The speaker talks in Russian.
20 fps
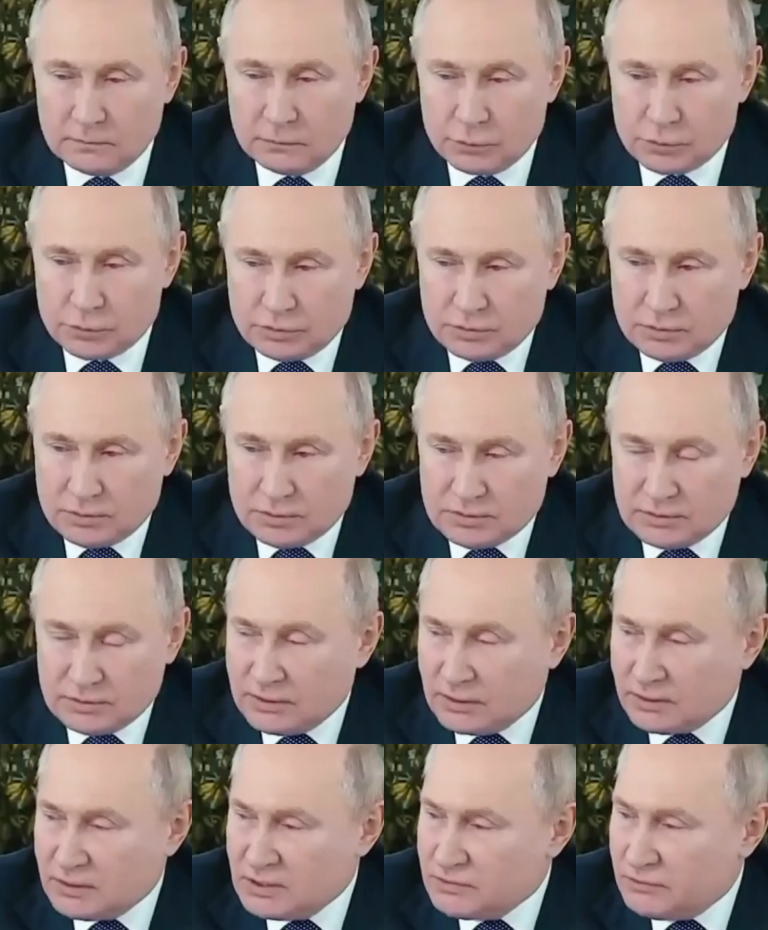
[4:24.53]
то, что этот
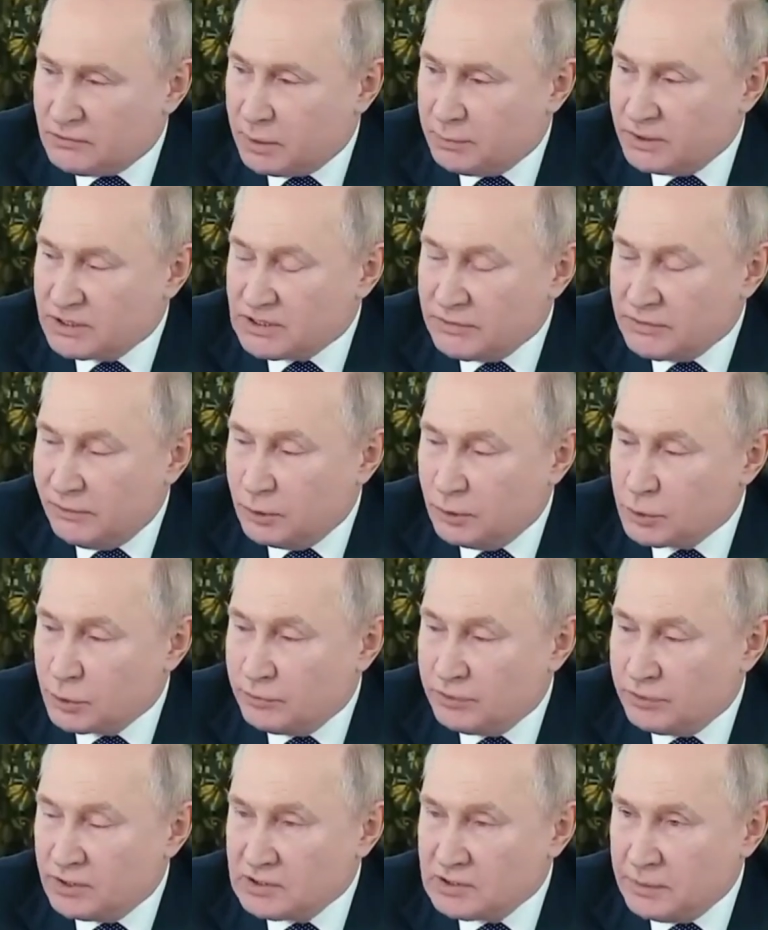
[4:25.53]
так называемый
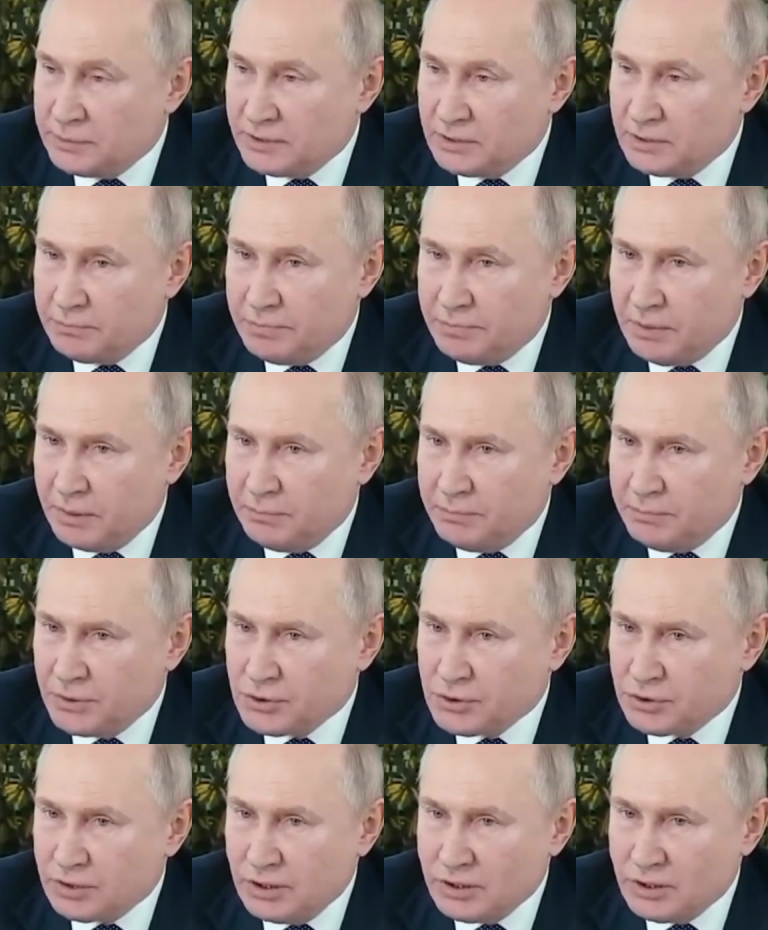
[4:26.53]
цивилизованный Запад
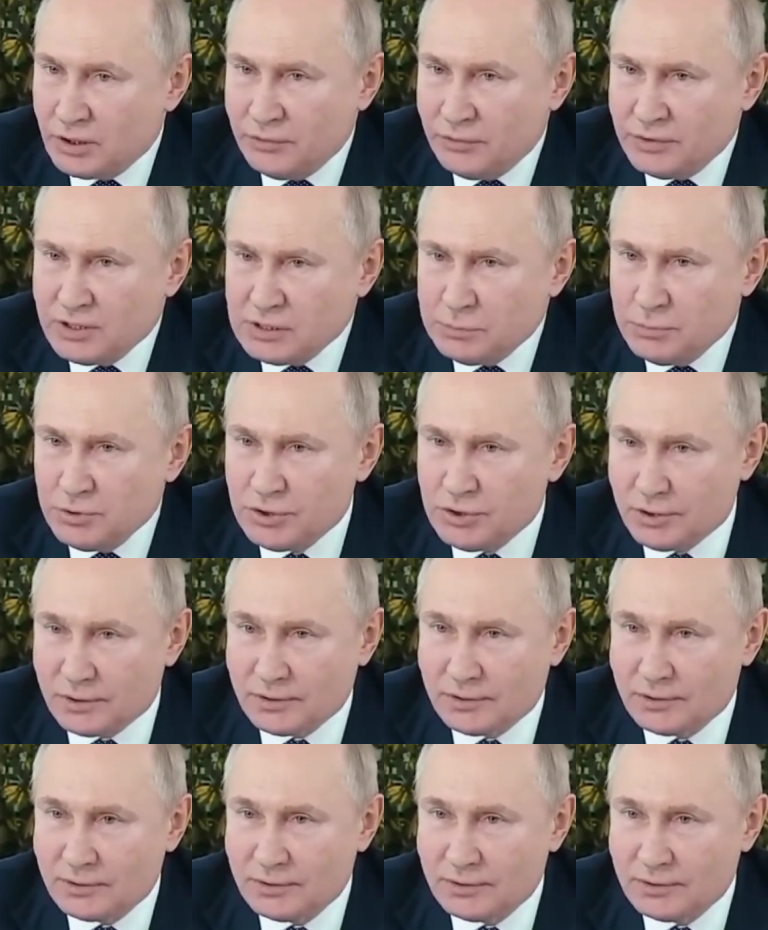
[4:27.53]
предпочитает, этого не замечать.